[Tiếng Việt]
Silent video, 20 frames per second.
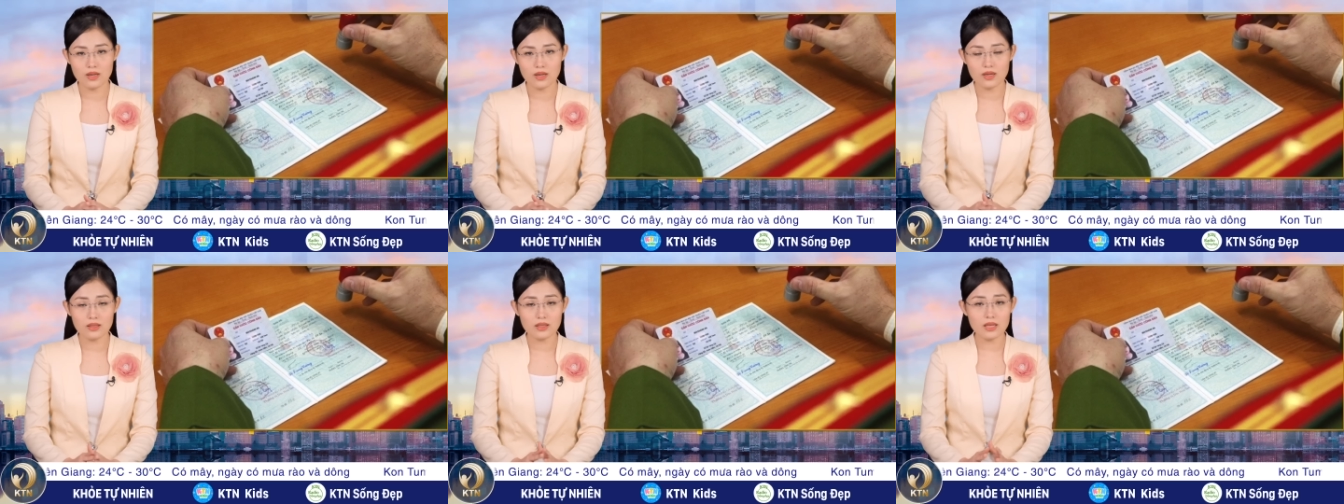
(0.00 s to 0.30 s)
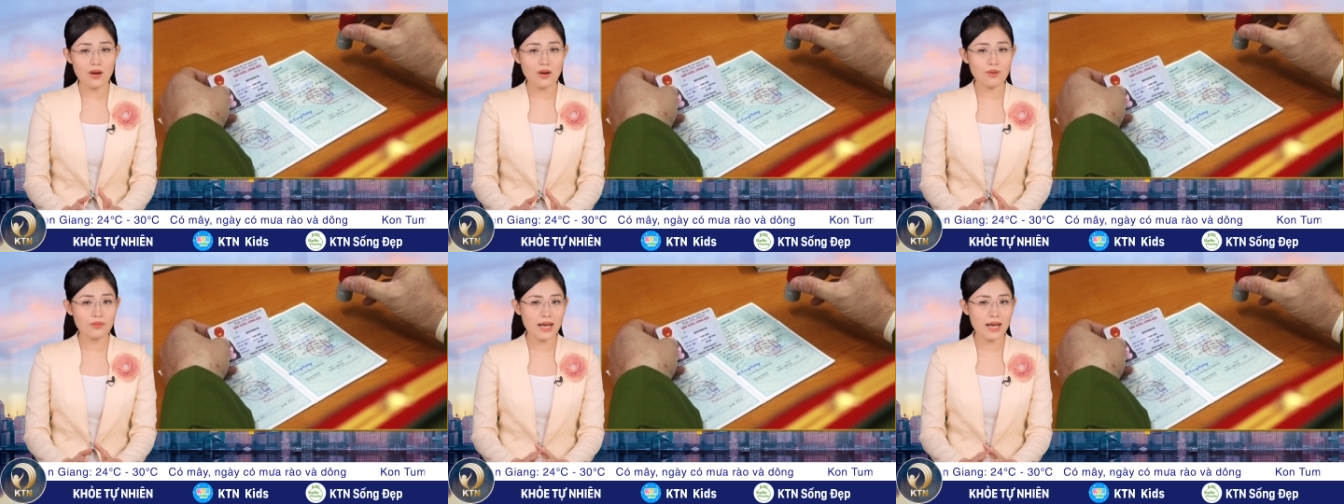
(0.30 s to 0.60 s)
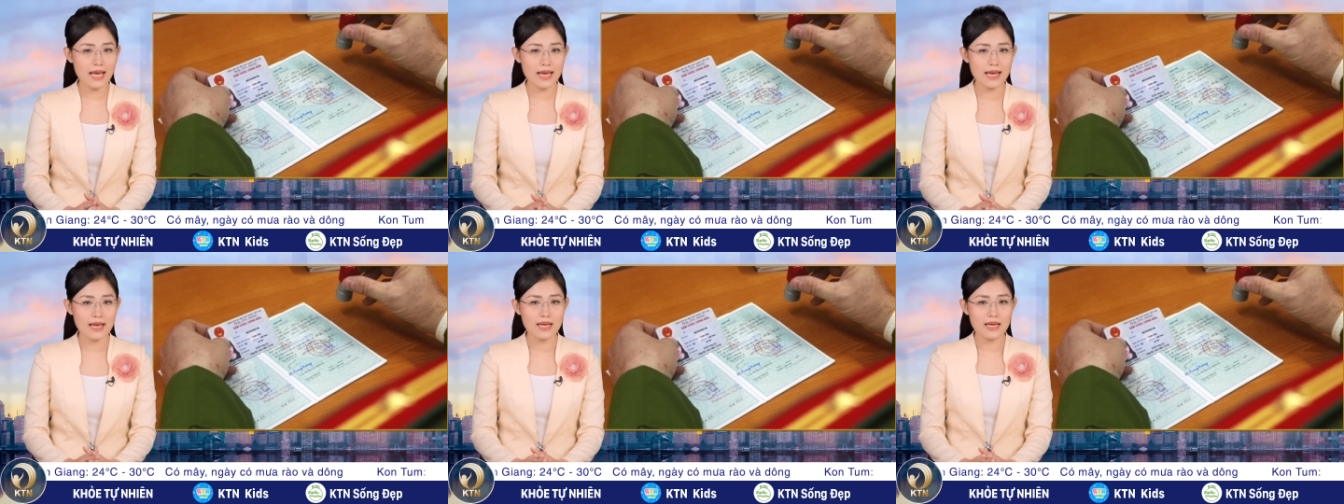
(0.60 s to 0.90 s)
Theo ông
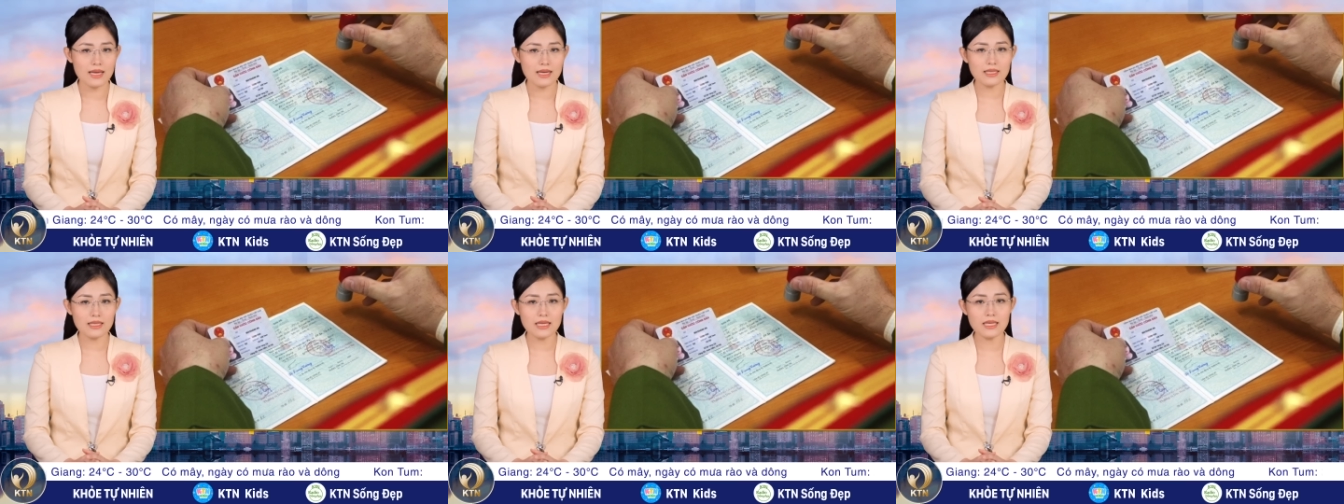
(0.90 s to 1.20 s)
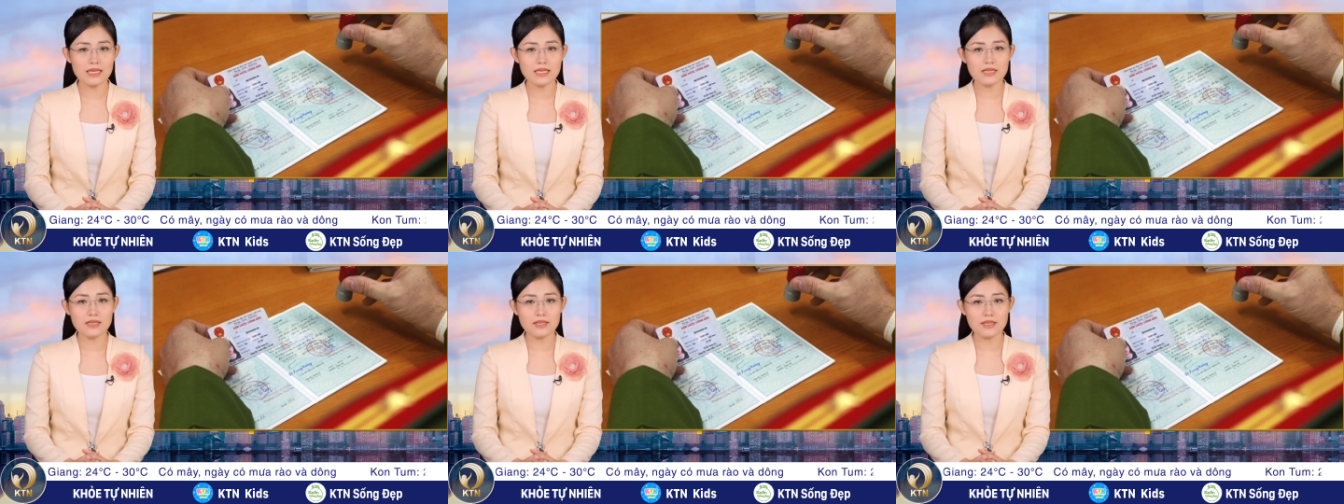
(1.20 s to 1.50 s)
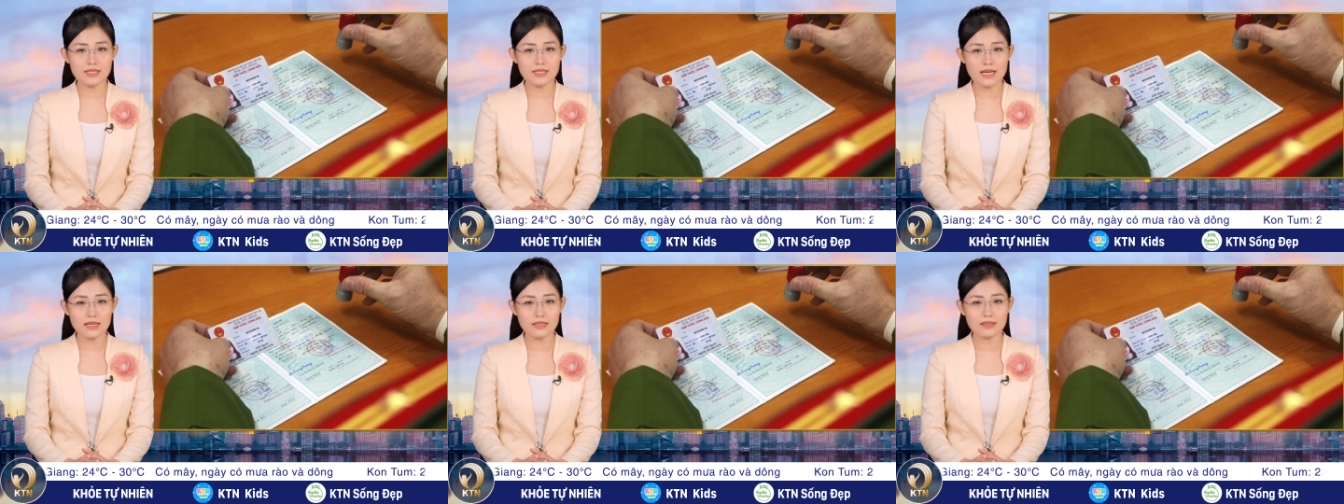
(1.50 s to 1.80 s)
Hà, khi người
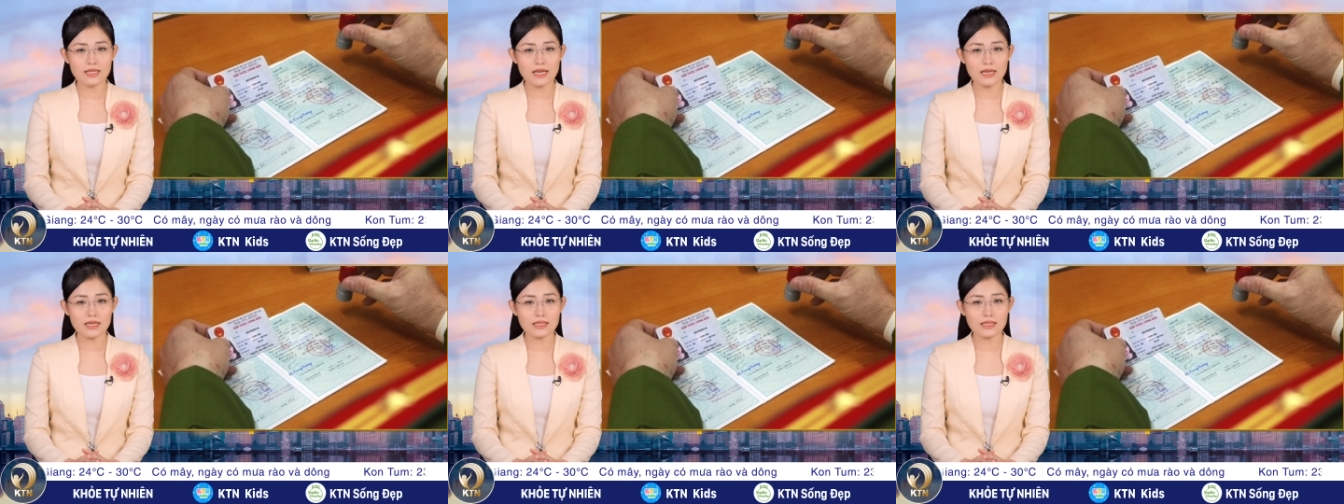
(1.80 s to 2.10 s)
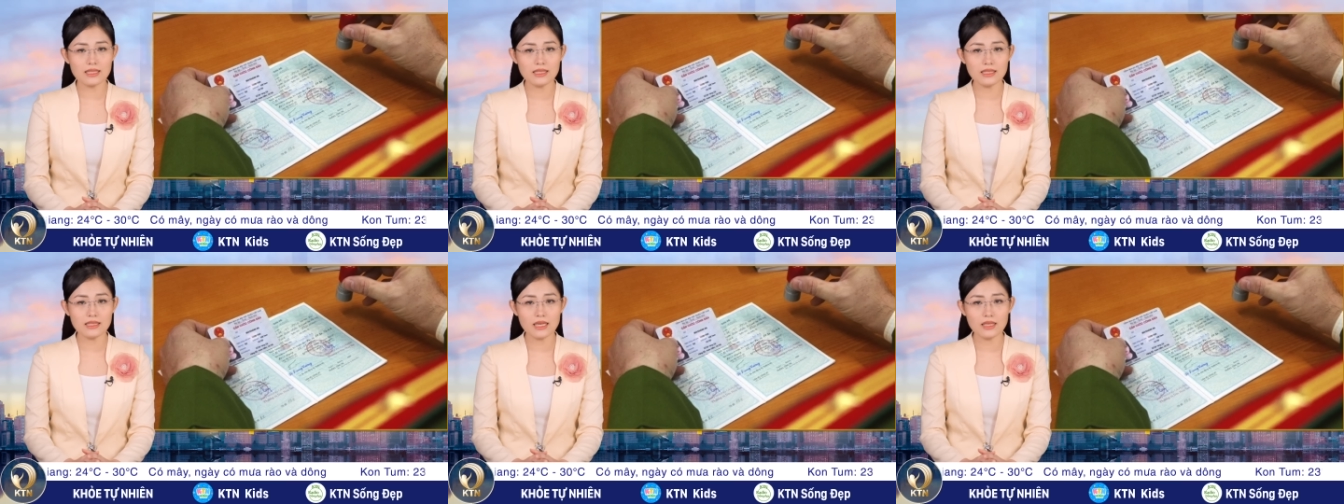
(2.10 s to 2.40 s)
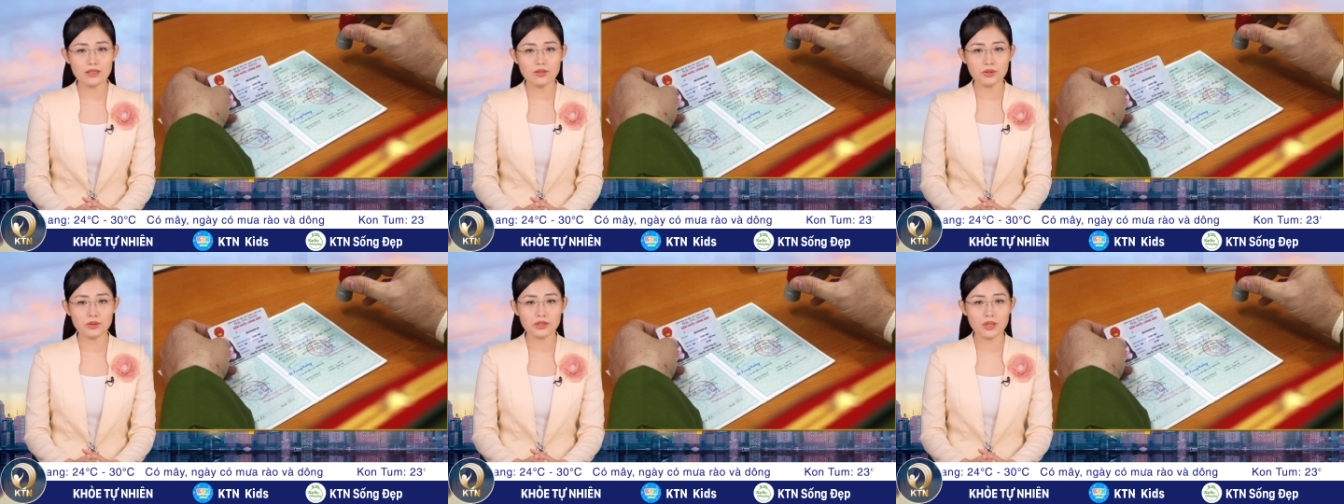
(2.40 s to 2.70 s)
dân đăng ký thay
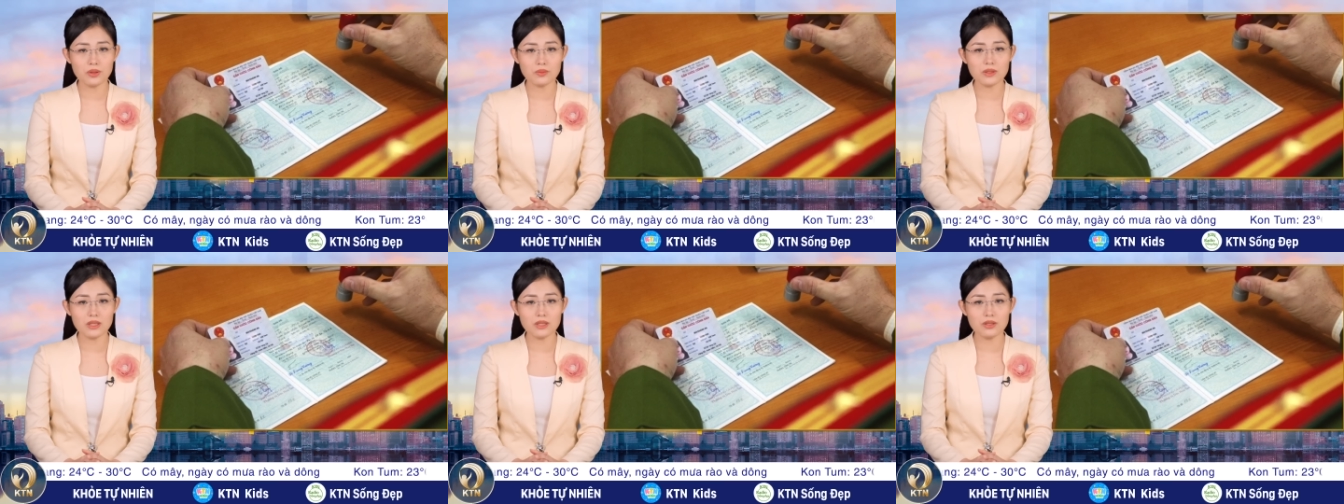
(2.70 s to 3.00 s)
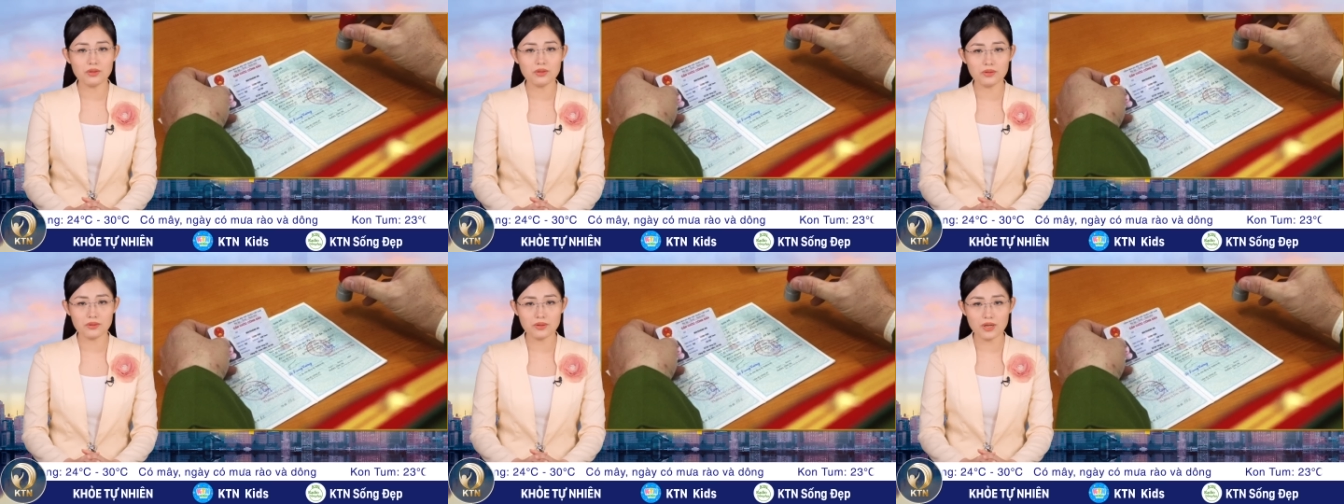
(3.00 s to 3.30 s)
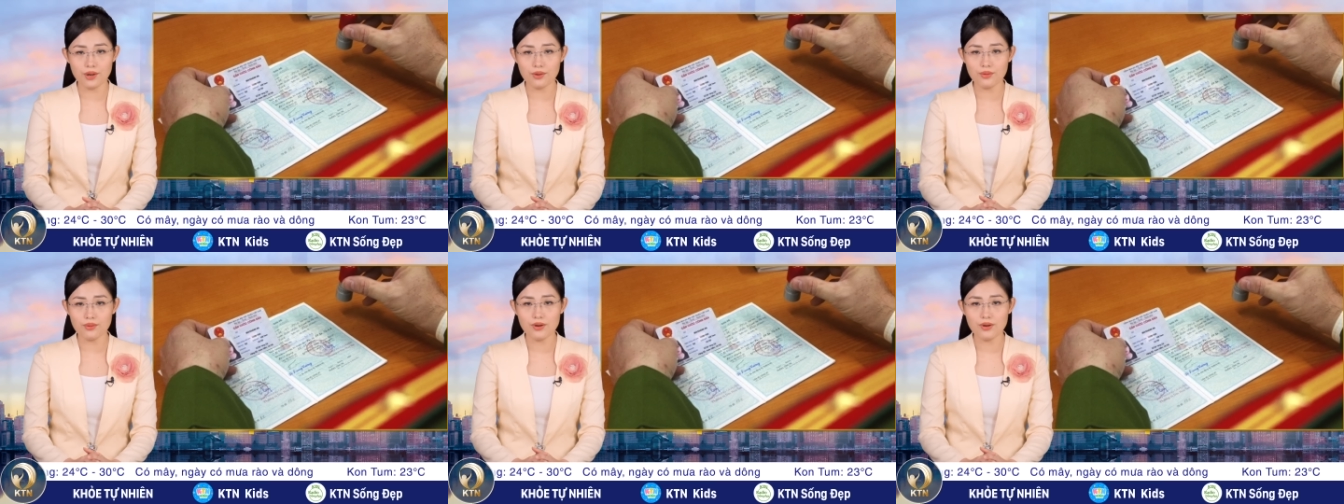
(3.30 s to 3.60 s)
đổi thông tin hộ
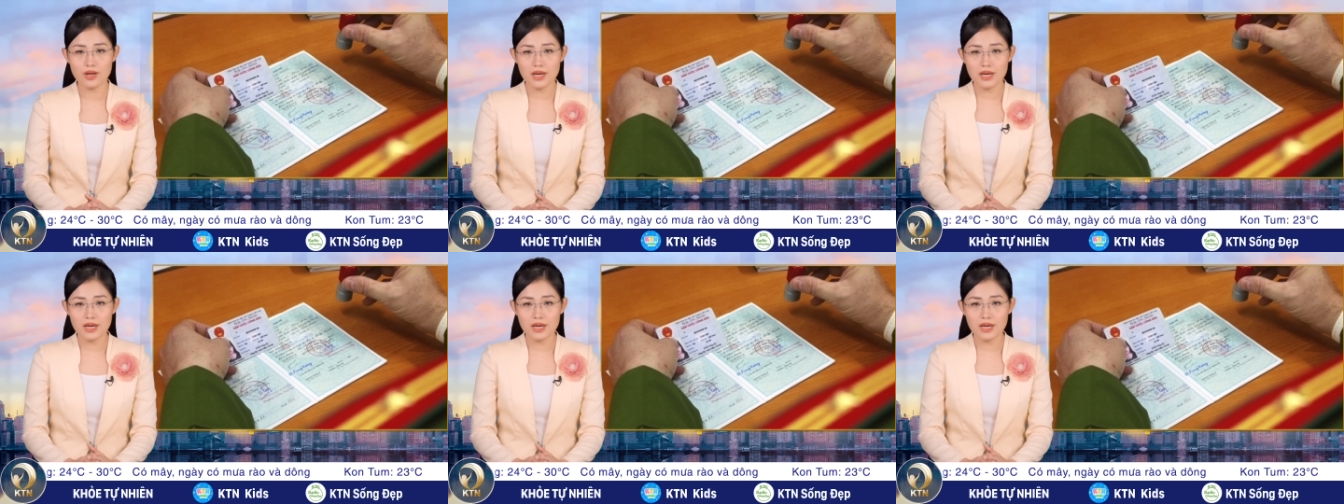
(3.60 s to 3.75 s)
khẩu,